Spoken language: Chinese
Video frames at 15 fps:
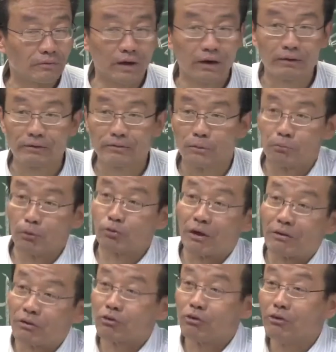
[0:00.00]
啊，就不
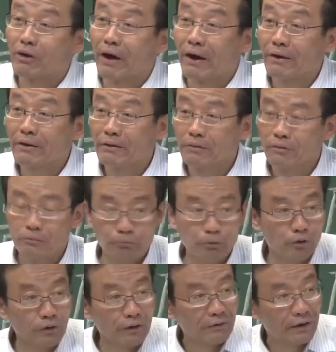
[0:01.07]
断的修改，
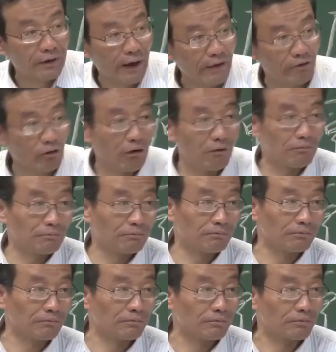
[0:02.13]
不断的改造，
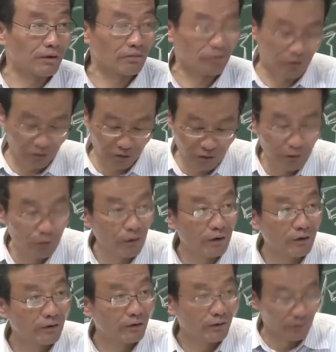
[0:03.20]
啊，这个社
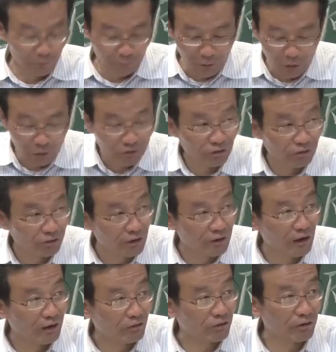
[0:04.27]
会包括自己的
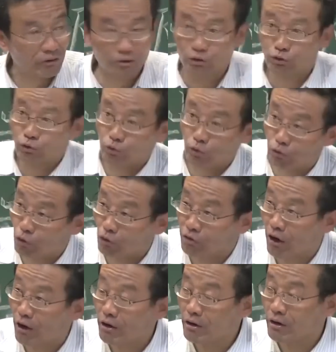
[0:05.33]
人生有许多缺
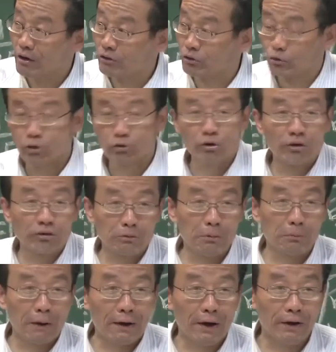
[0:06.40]
陷，许多缺陷怎
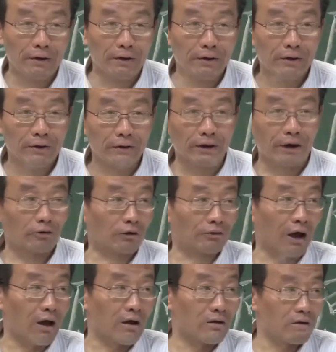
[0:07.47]
么办呢？改造
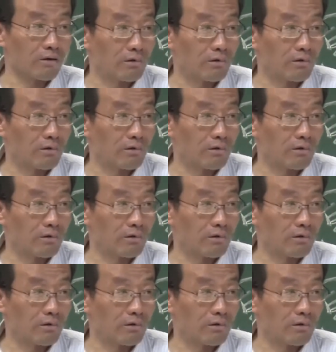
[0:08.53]
它，